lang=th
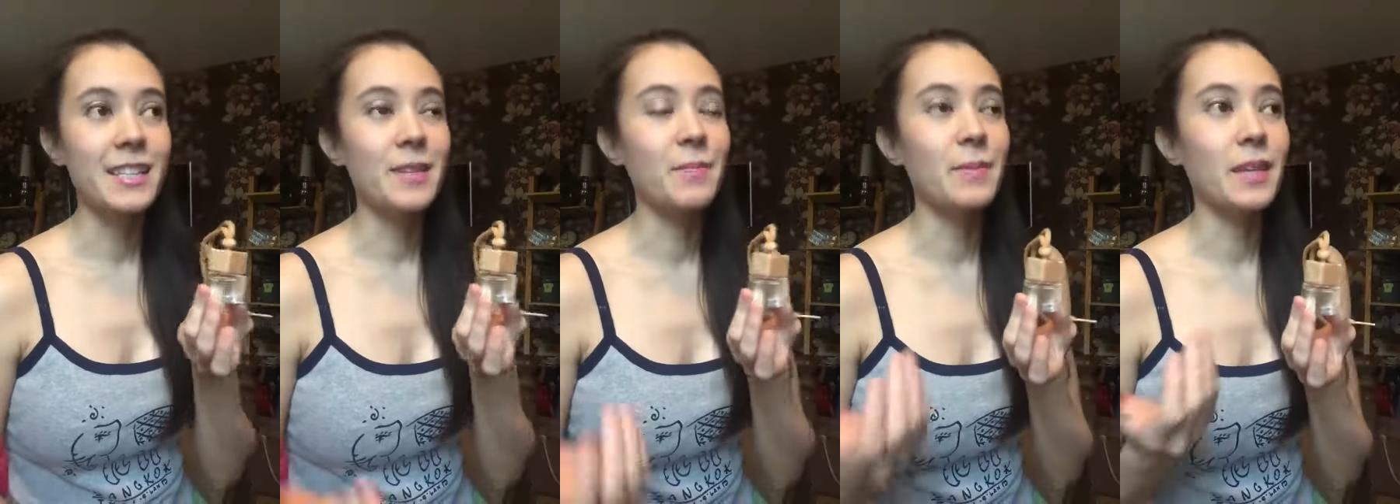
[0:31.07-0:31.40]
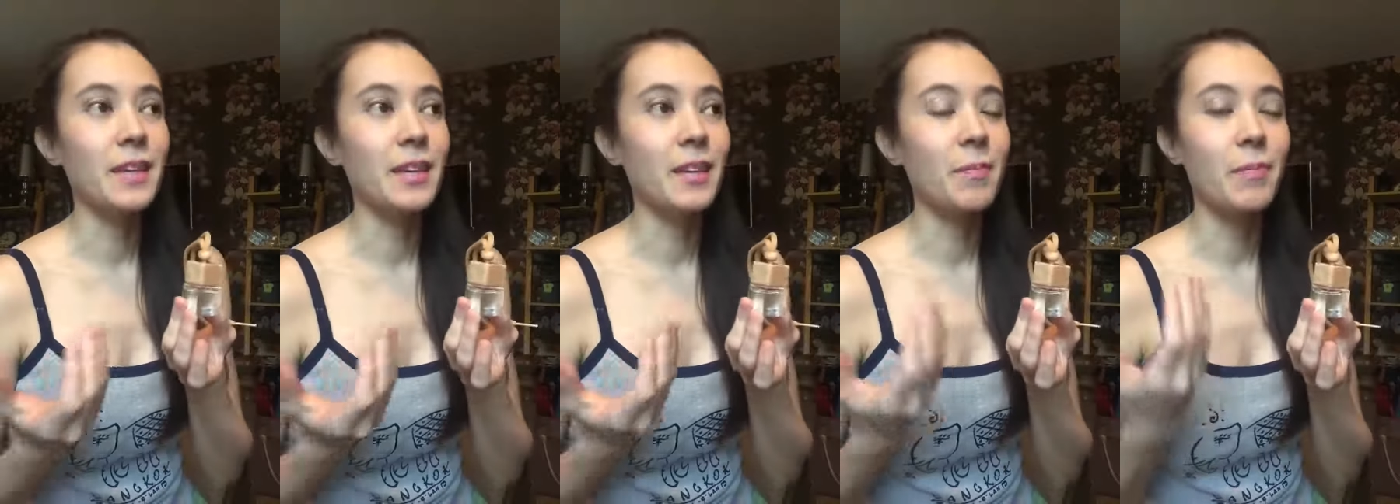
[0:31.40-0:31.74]
จะ
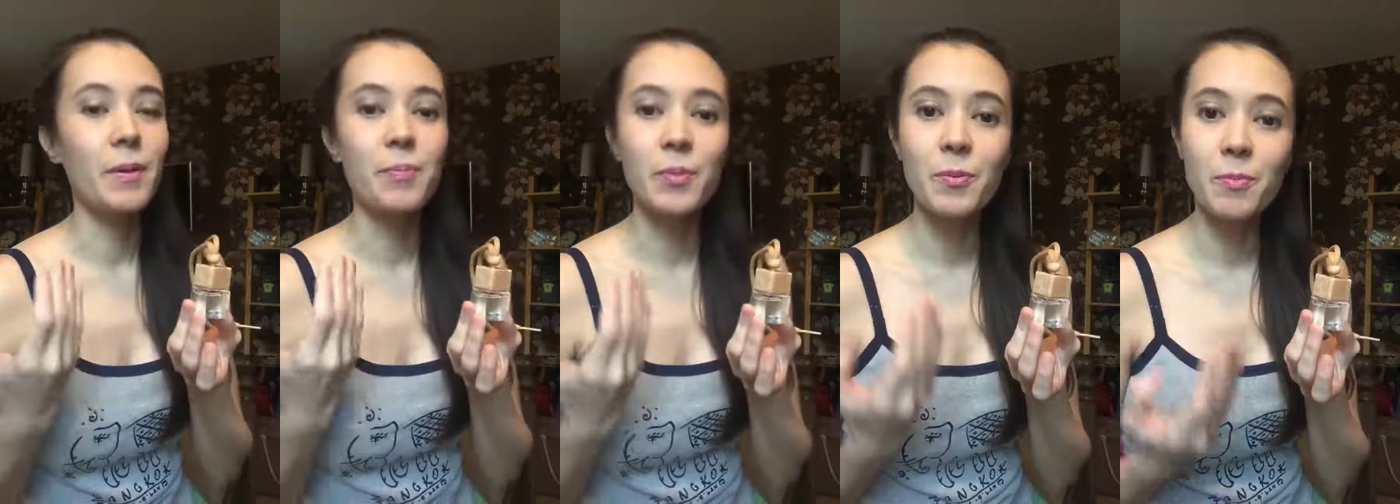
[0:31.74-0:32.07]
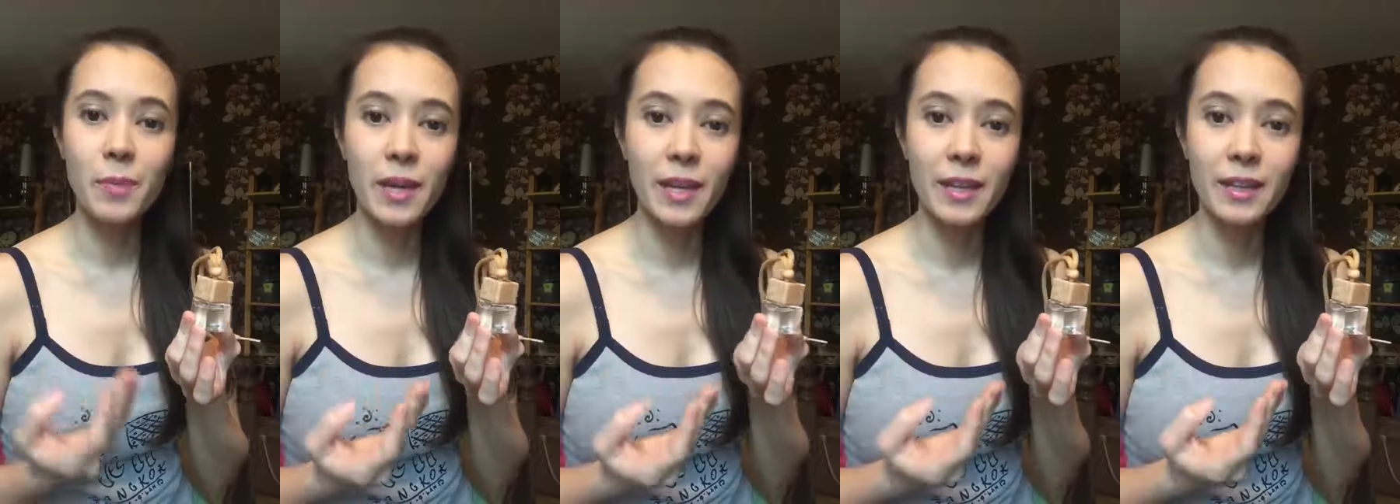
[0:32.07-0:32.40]
มี
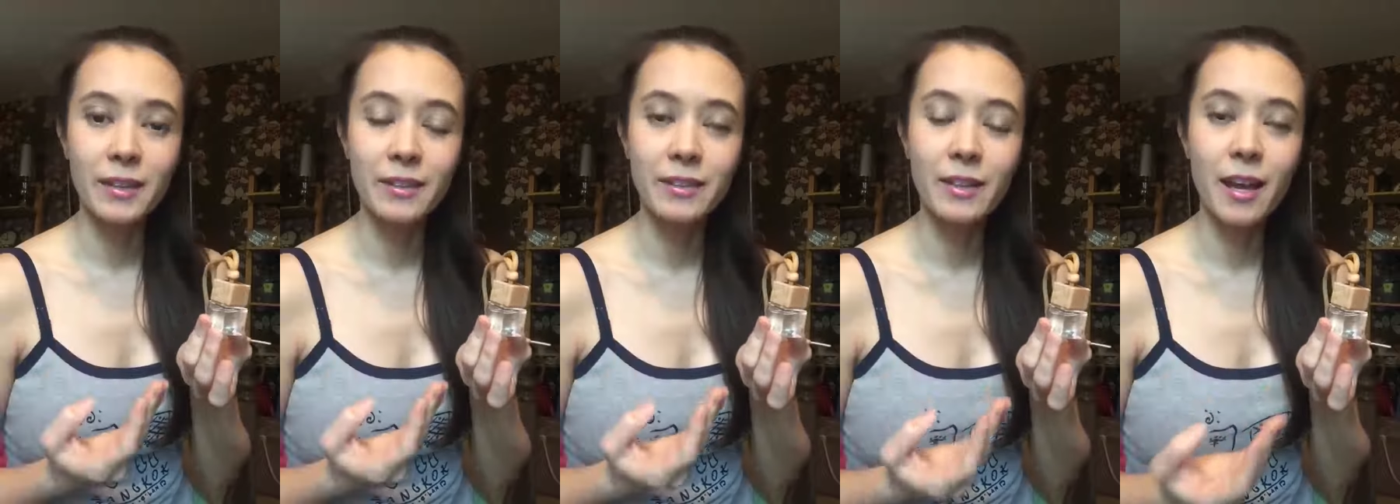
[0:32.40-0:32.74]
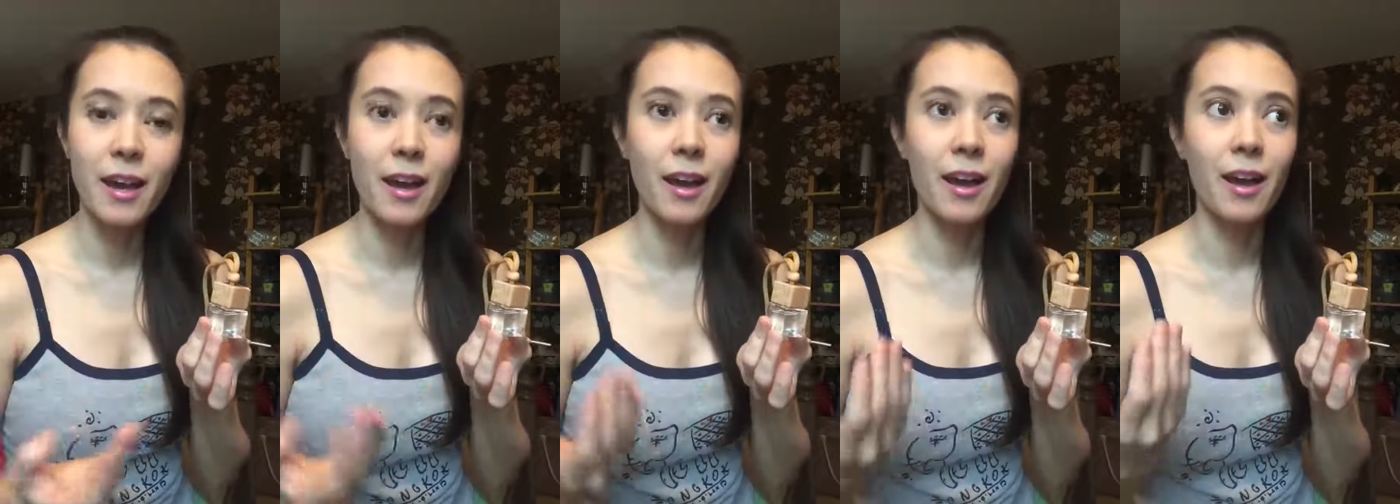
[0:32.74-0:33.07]
Peppermint
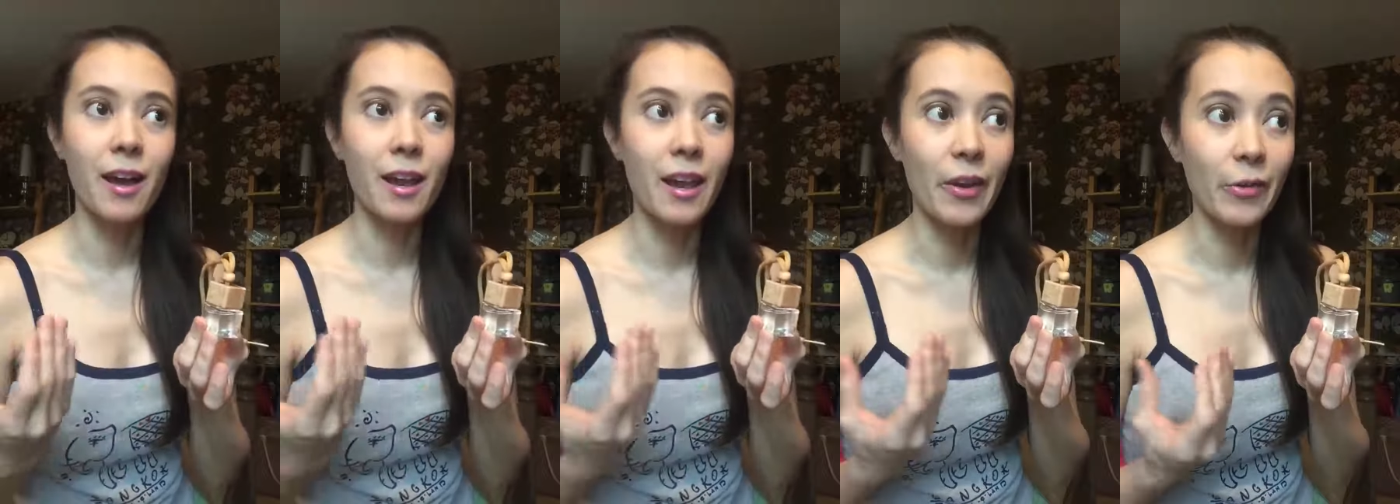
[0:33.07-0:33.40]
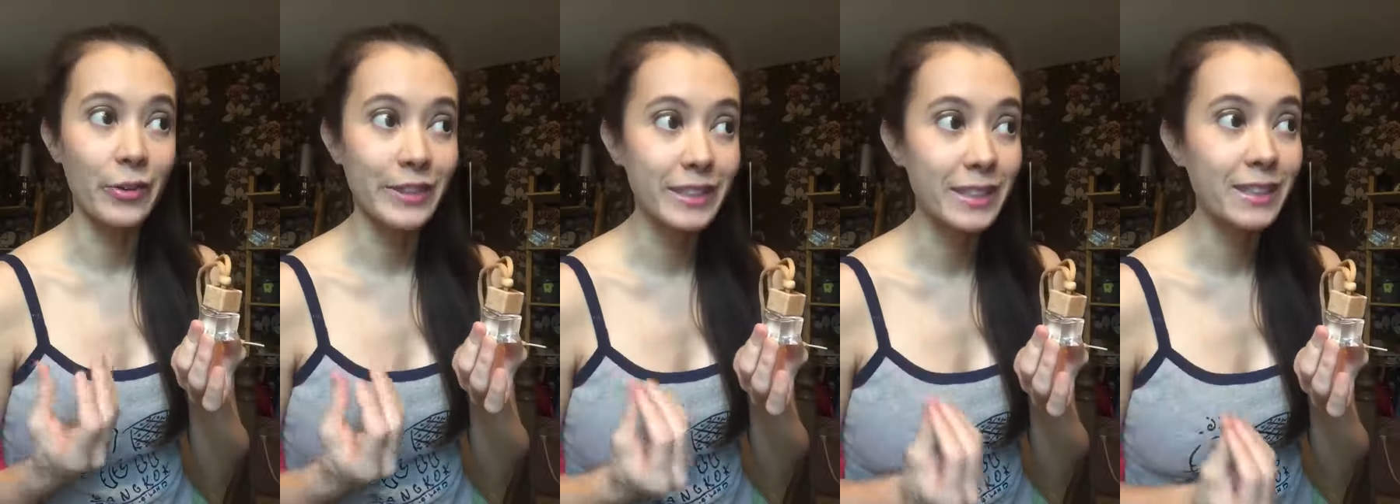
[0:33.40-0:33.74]

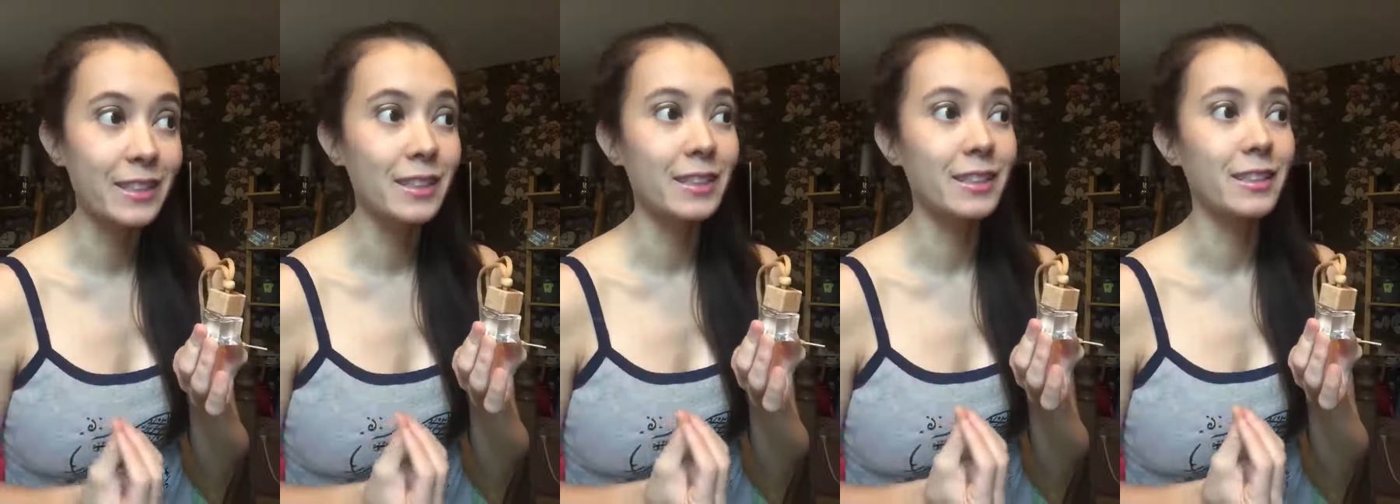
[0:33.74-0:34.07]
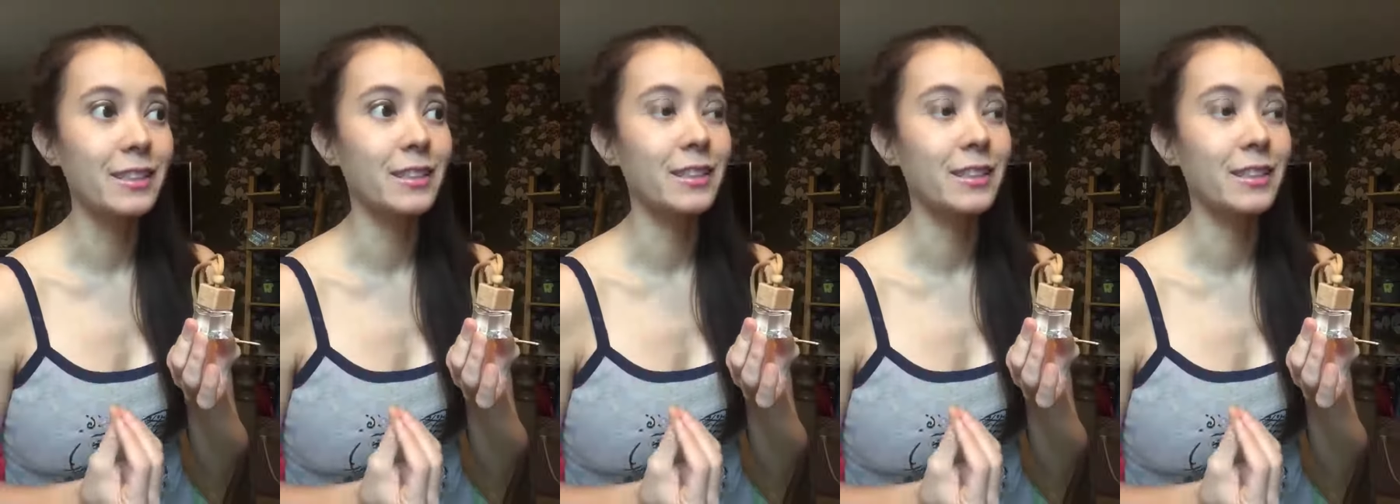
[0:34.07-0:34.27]
Lavender